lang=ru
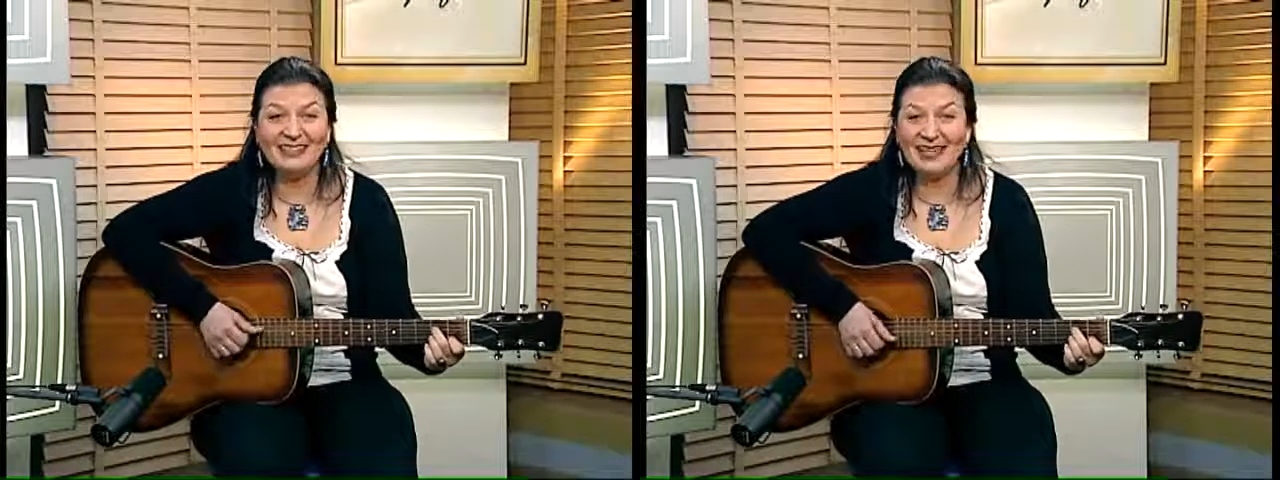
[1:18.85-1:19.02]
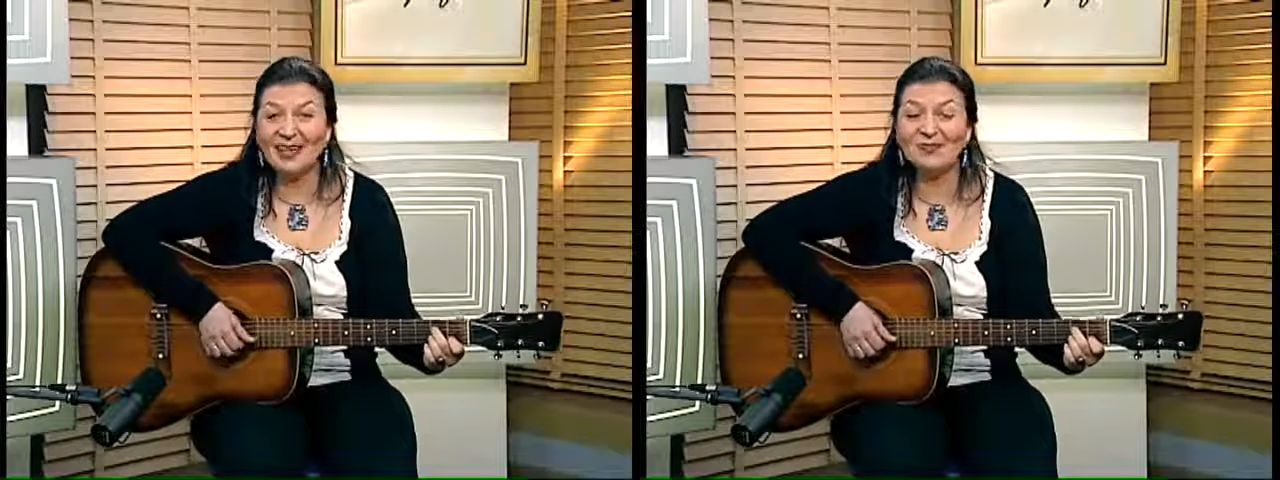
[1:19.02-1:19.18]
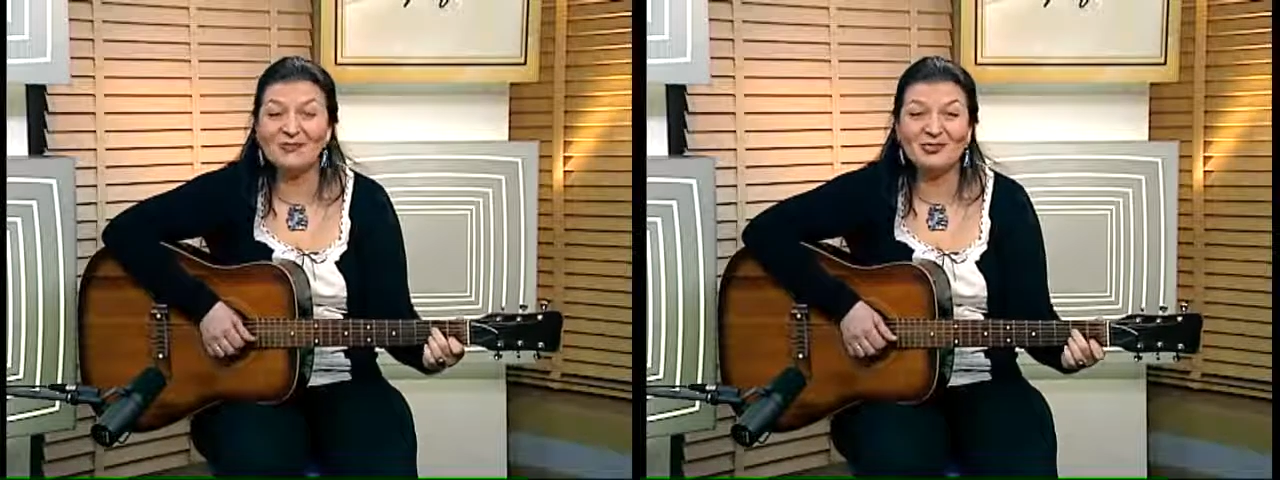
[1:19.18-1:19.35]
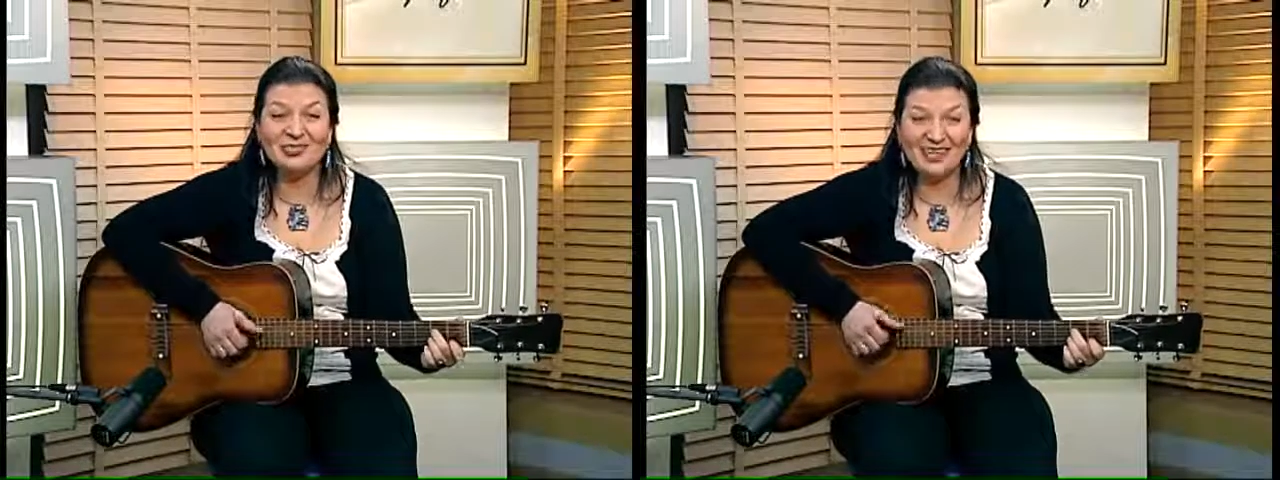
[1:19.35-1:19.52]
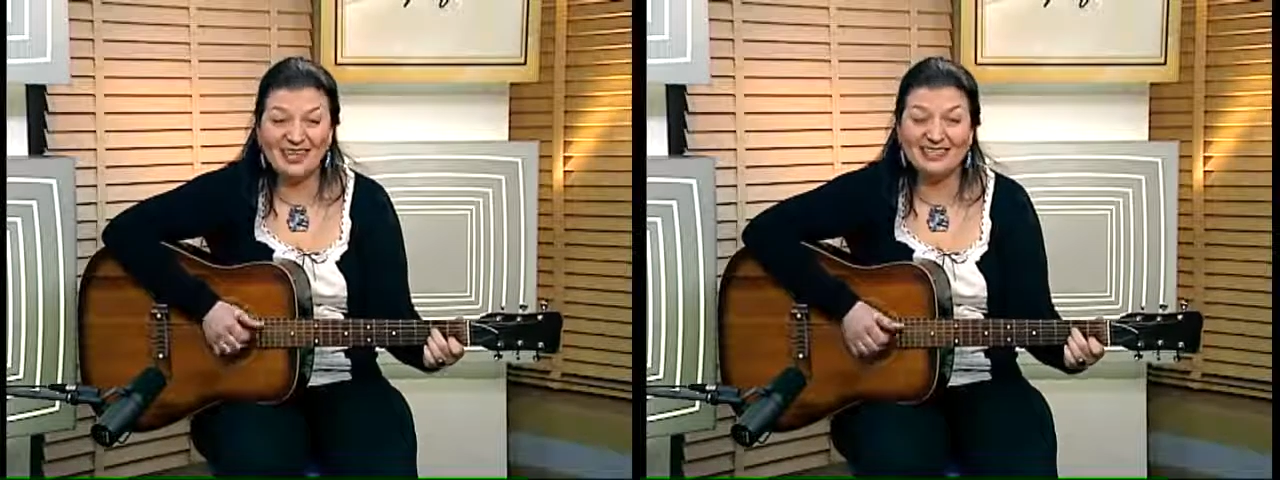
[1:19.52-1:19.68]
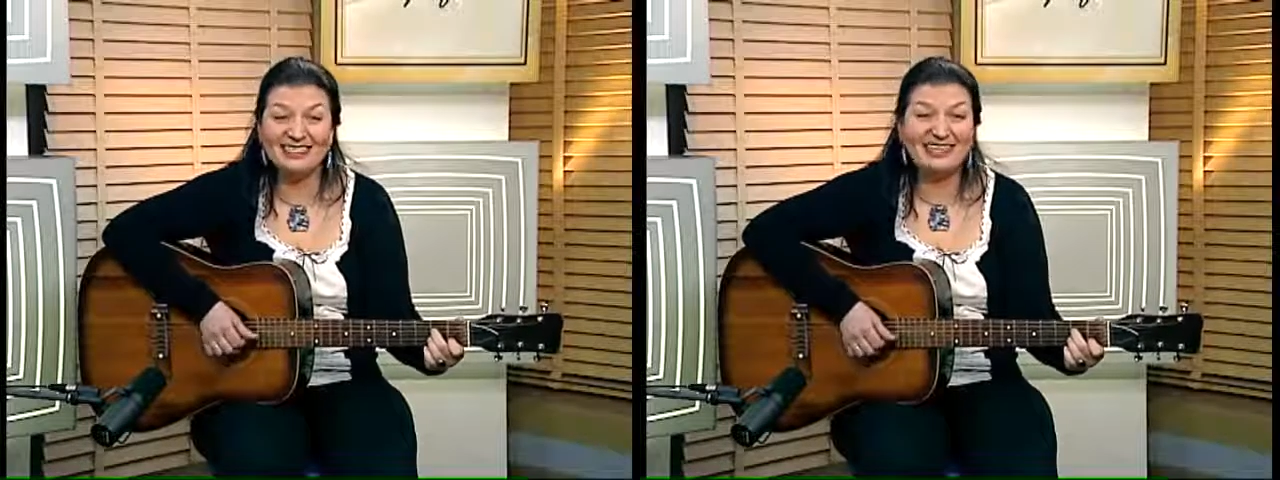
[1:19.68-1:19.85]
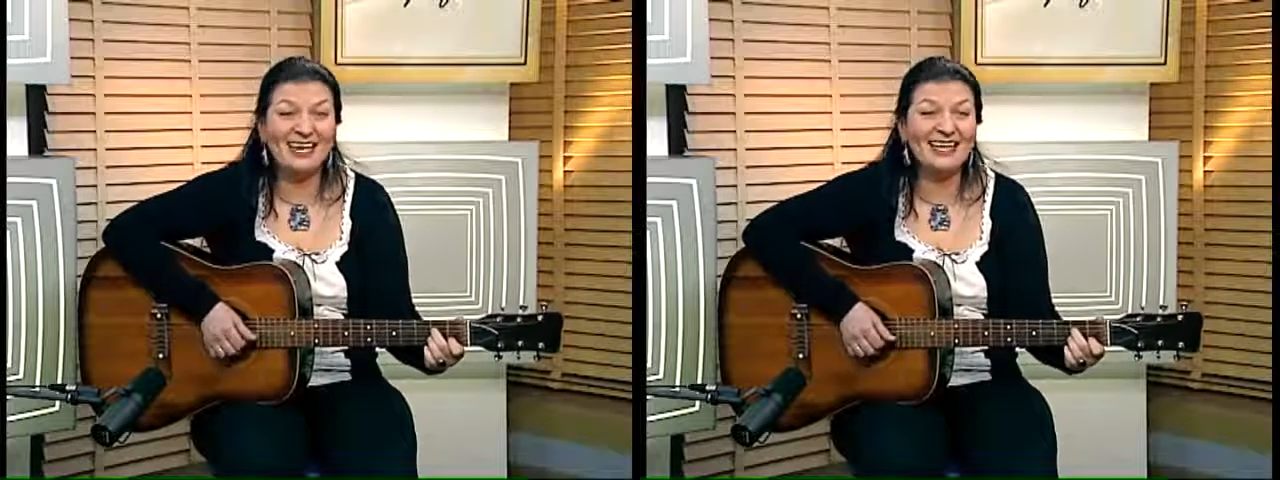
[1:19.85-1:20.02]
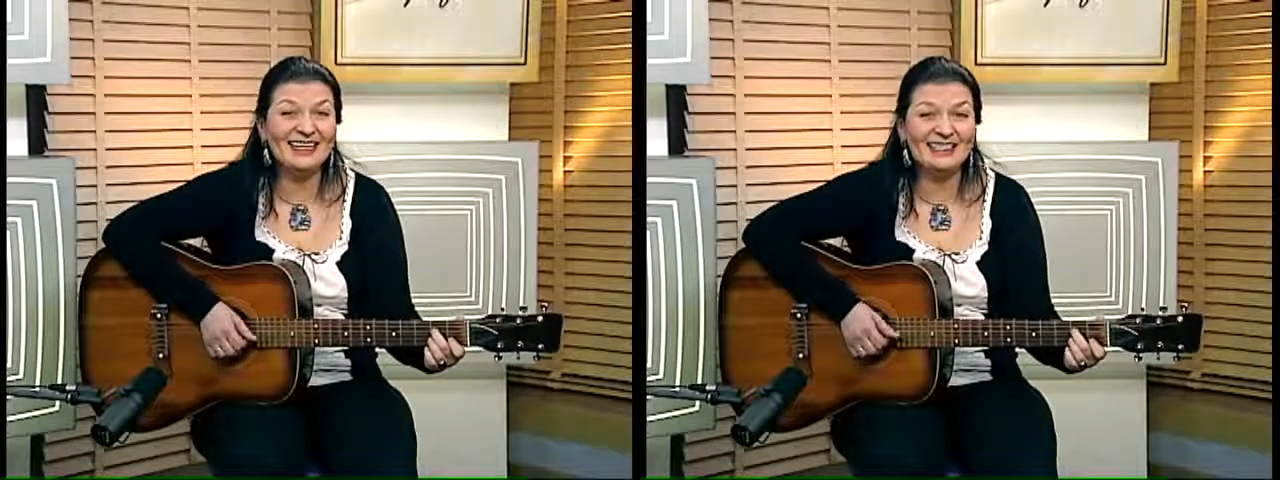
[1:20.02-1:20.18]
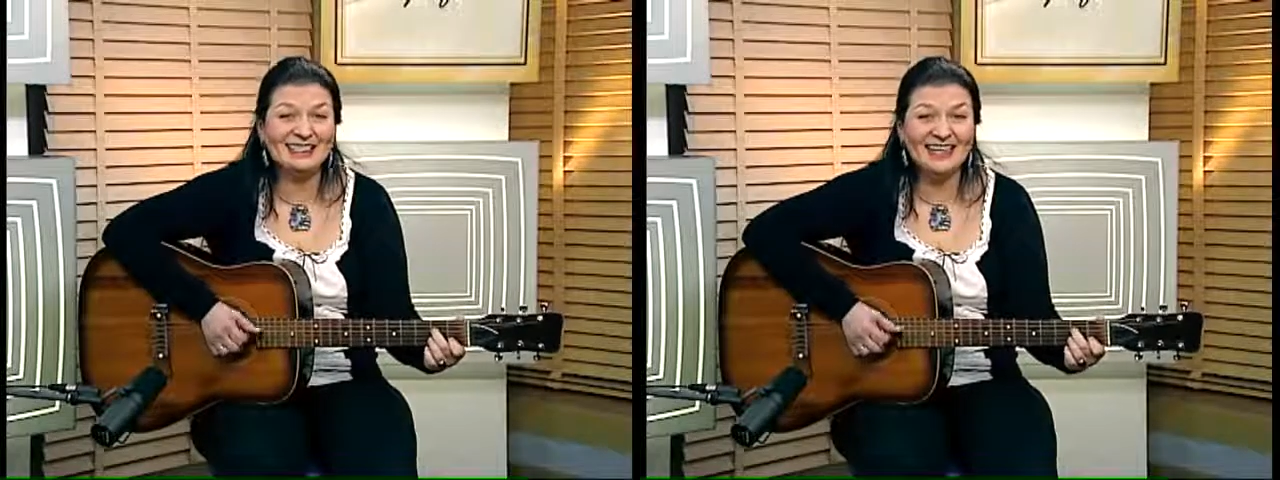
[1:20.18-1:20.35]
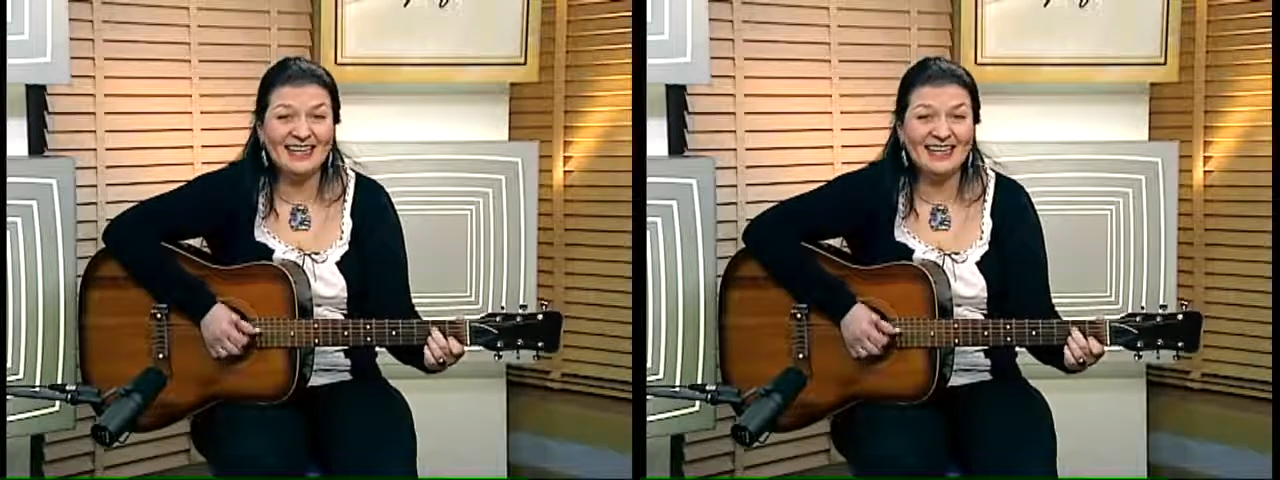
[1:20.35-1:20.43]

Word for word: небу сказать,